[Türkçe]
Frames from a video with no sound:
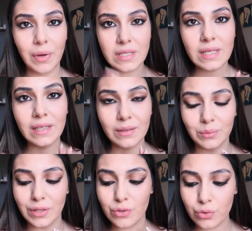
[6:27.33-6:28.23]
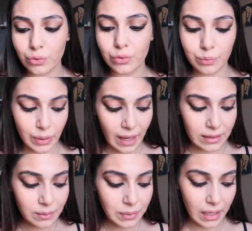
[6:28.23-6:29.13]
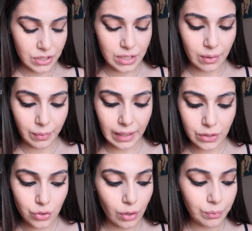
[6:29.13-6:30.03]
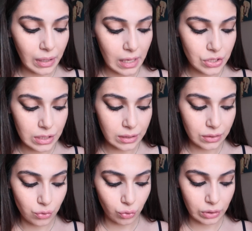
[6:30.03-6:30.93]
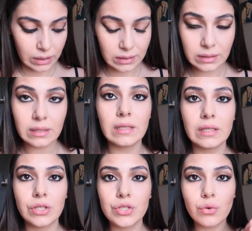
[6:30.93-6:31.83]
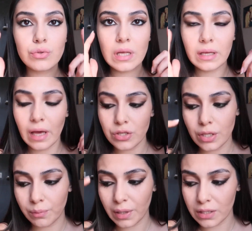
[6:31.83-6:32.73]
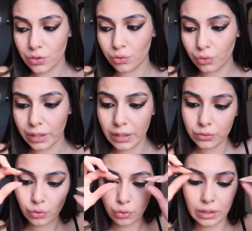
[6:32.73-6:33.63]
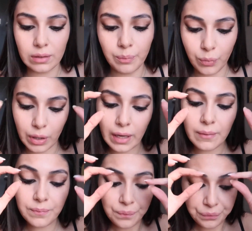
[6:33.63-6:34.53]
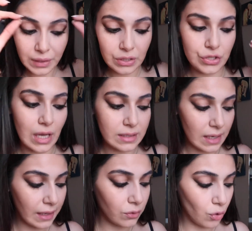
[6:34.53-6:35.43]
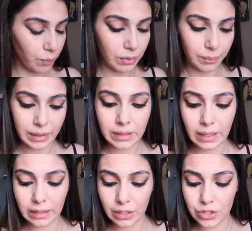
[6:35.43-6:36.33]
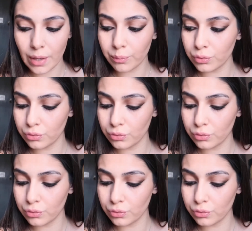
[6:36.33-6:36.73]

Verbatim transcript: Maskaramı da sürdüm. Geldim kaşlarıma geçiyorum. Kaşları çok kalın değil ince. O yüzden kaşlarımı birazcık yukarıya doğru alıp böyle incelterek toplamayı deneyeceğim.